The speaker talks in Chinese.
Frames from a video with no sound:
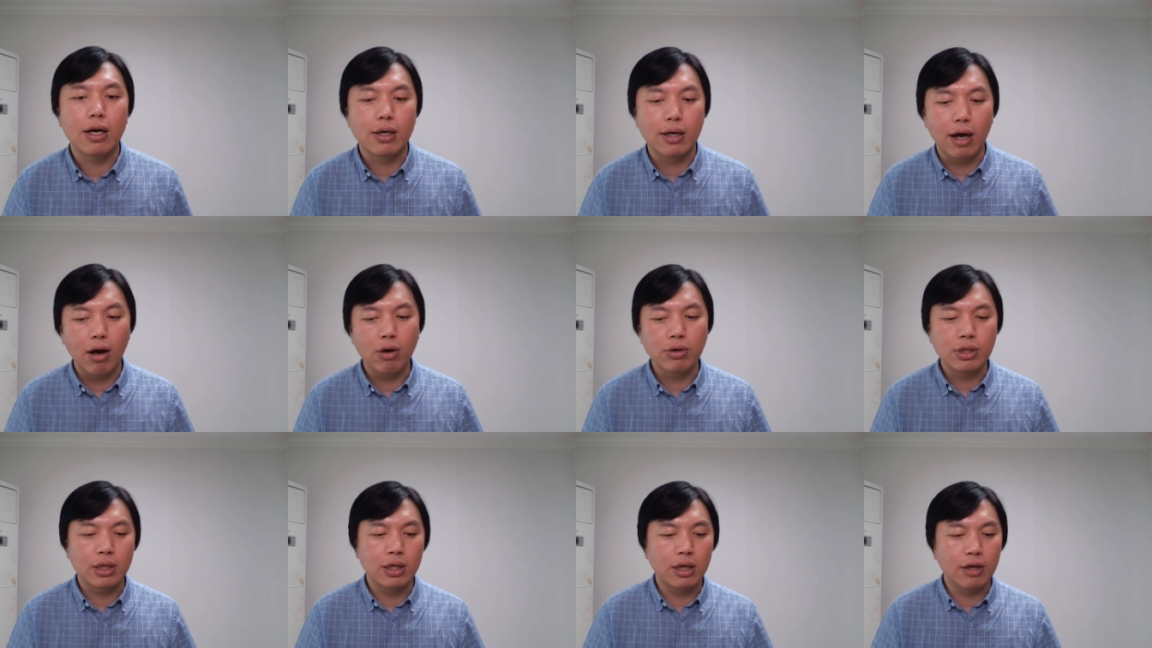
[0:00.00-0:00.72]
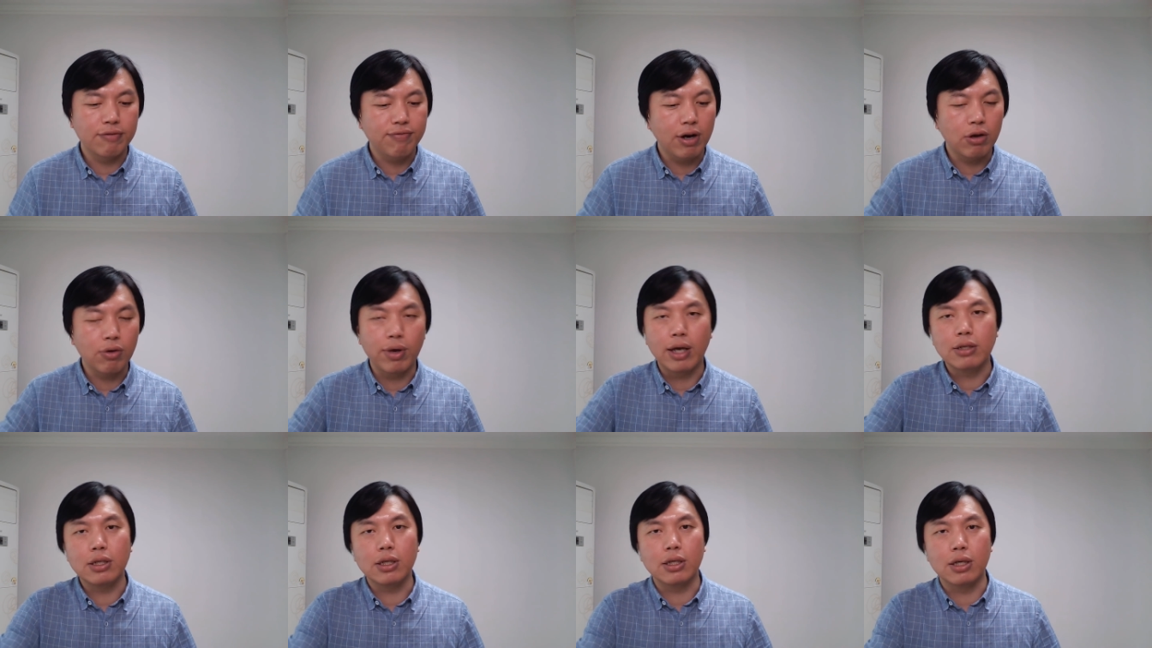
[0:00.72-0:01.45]
然后这个方
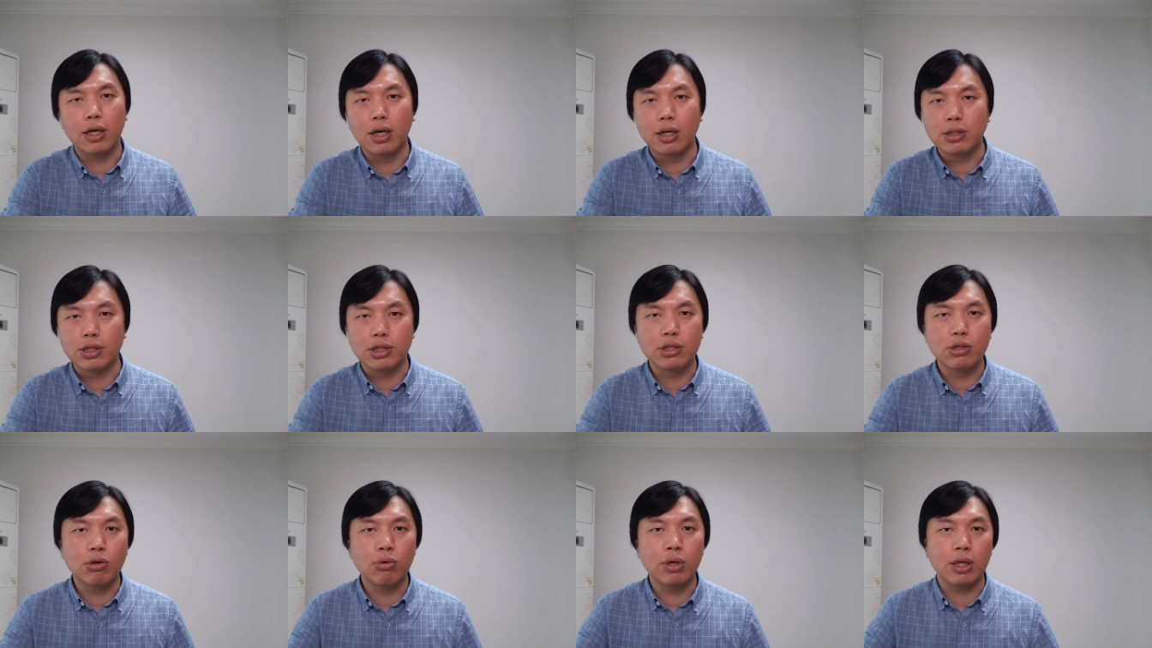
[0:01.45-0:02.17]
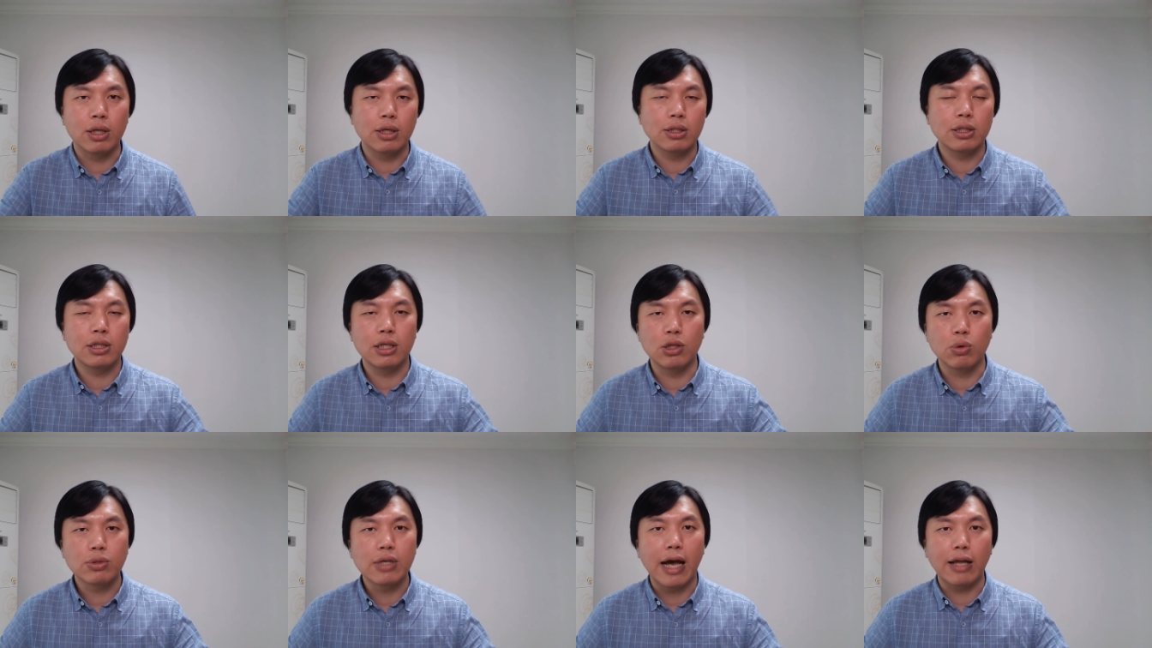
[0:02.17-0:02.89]
圆这个几十公里的这些
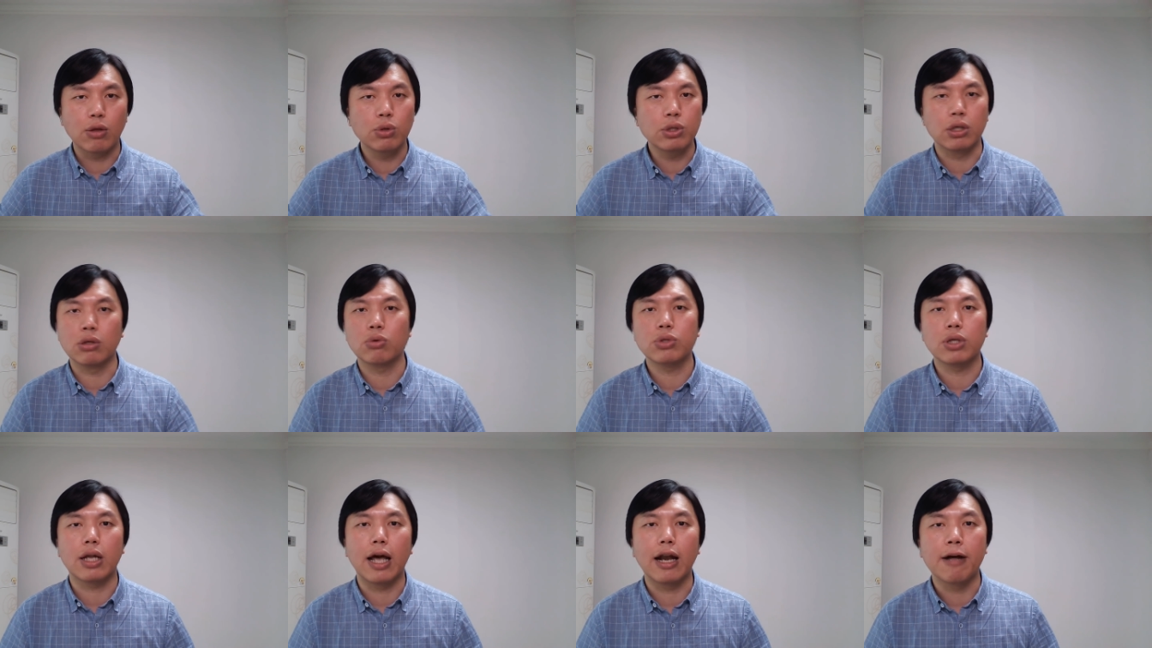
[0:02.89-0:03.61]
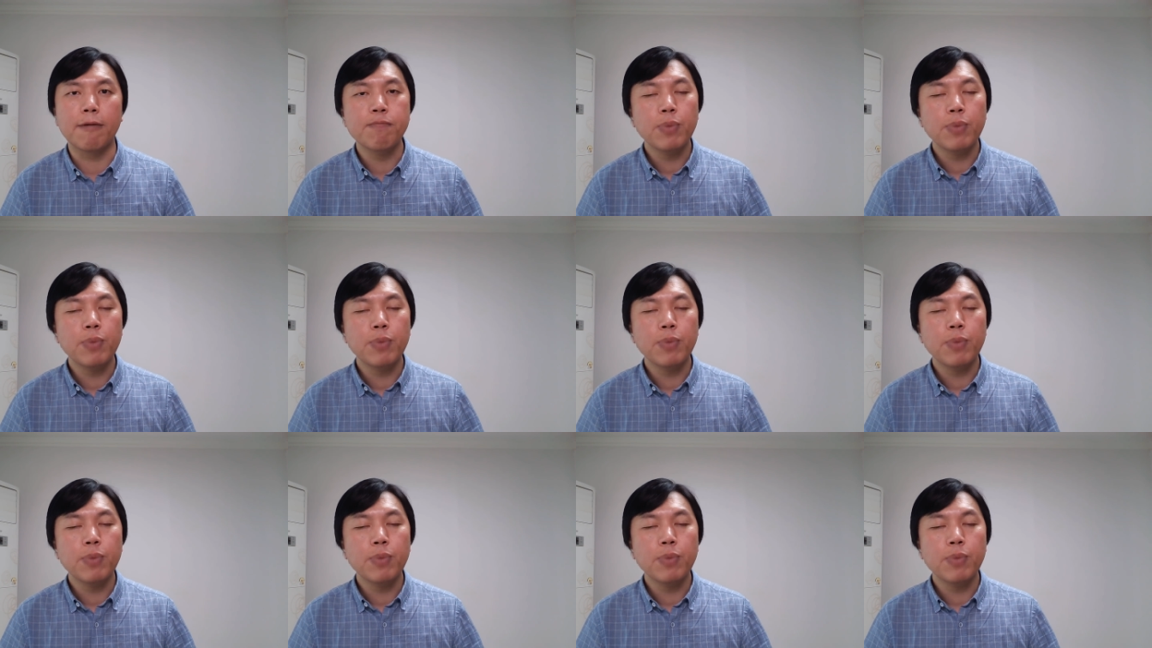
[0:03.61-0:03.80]
牛仔都行动起来了，